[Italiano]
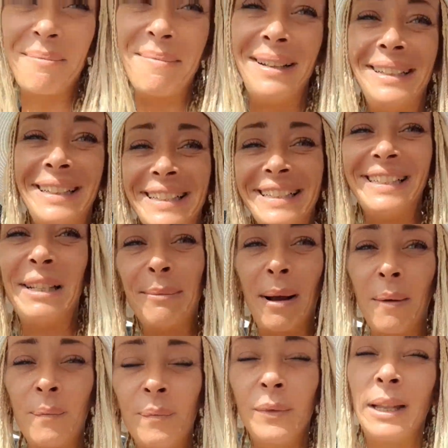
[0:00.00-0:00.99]

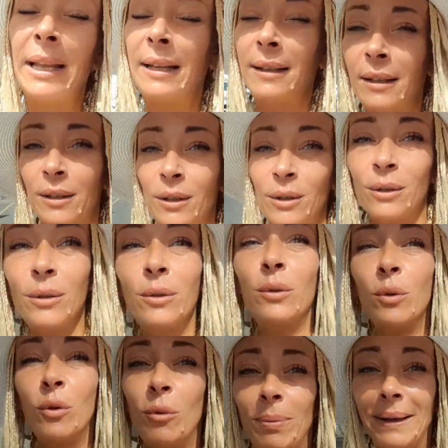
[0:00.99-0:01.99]
bellissima.
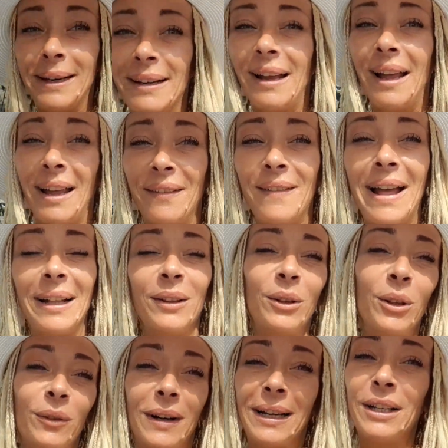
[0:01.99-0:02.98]
Super
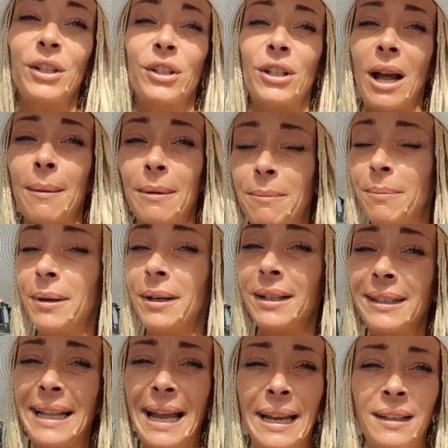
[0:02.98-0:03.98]
evento Valesciami
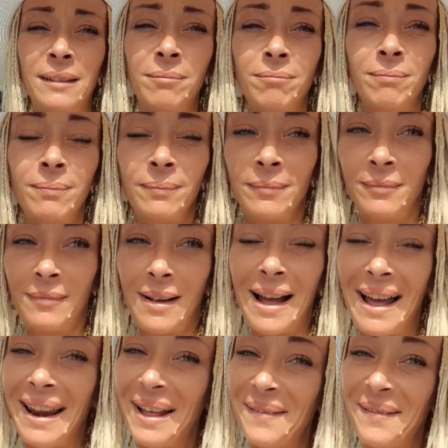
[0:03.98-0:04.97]
Birthday
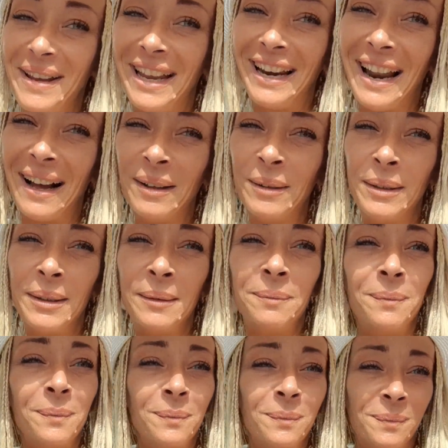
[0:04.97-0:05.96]
alla vela.
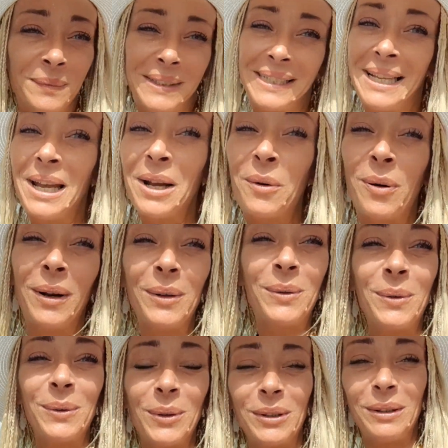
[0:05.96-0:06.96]
Se
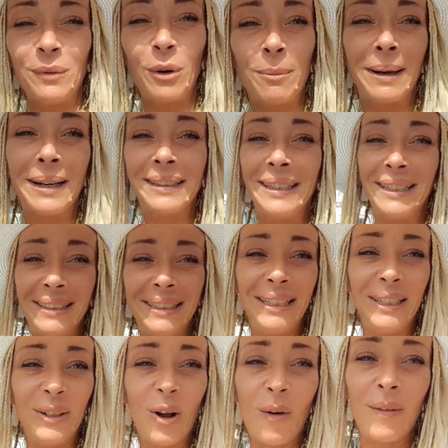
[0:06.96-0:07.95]
qualcuno di voi martedì
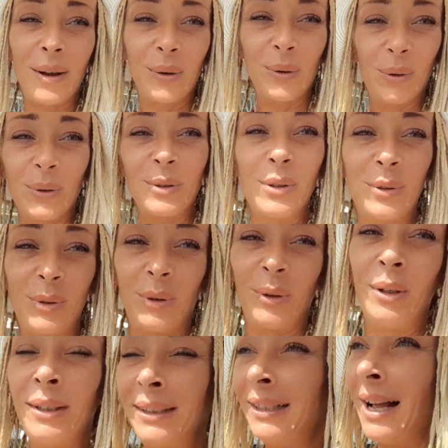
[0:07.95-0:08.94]
9 agosto
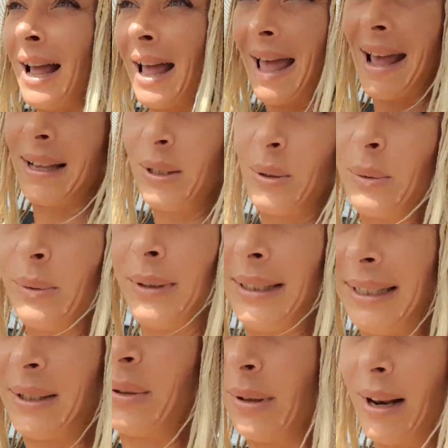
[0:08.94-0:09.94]
è
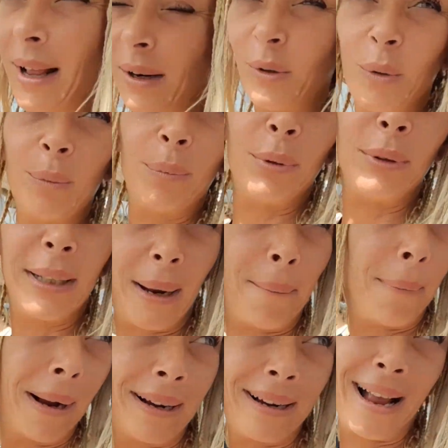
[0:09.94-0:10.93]
sull'isola non potrà
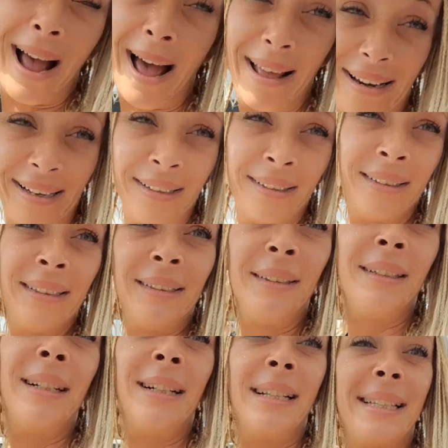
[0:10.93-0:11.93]
mancare.
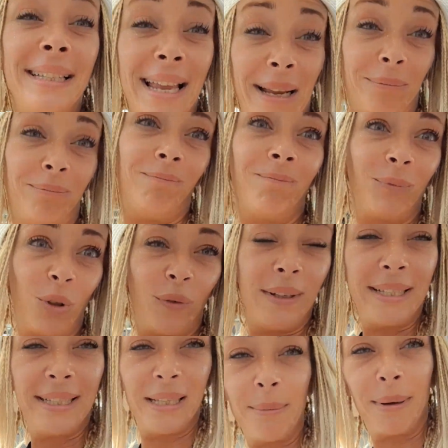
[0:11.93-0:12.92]
Se dovesse